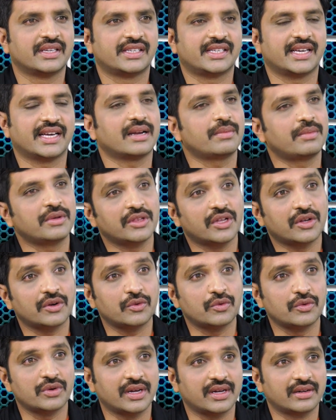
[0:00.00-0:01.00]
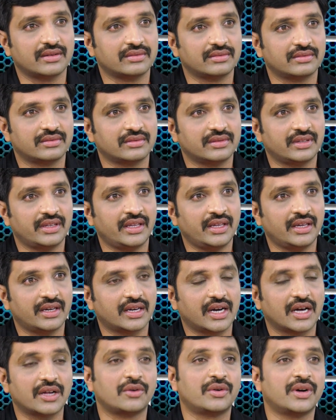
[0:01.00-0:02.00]
చాలామంది అనుకున్నారు ఈ
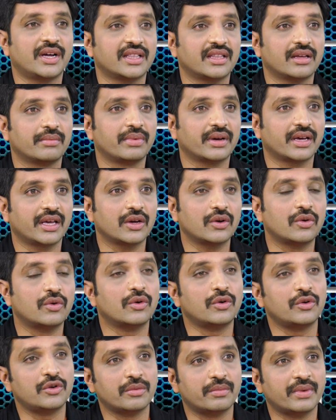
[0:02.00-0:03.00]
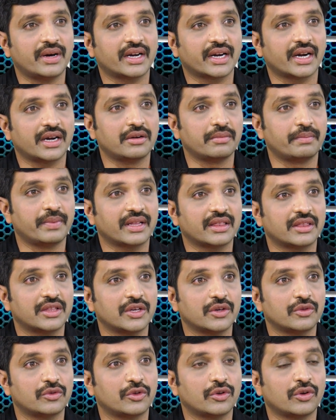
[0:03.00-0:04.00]
కరోనా దెబ్బకి గోల్డ్ మార్కెట్ పెద్ద
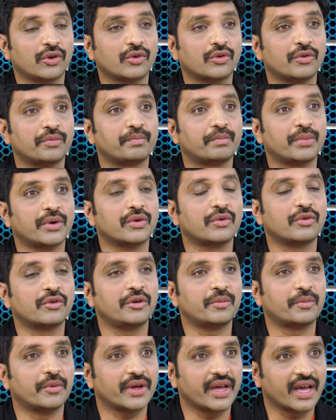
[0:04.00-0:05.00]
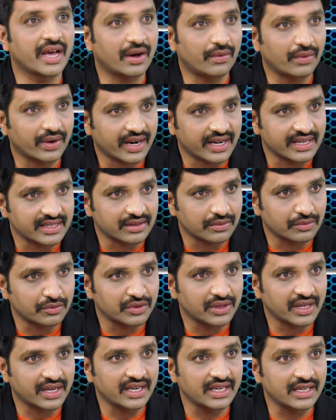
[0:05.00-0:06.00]
ఎత్తున కుప్పకూలిపోయే అవకాశం
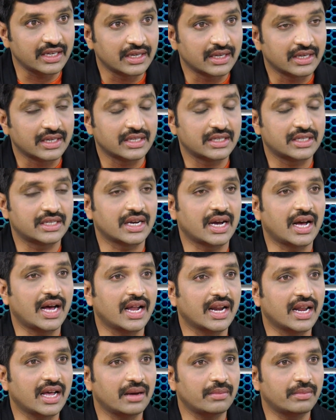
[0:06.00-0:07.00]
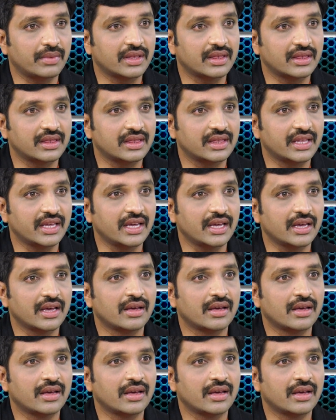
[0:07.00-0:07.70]
ఉందని చాలామంది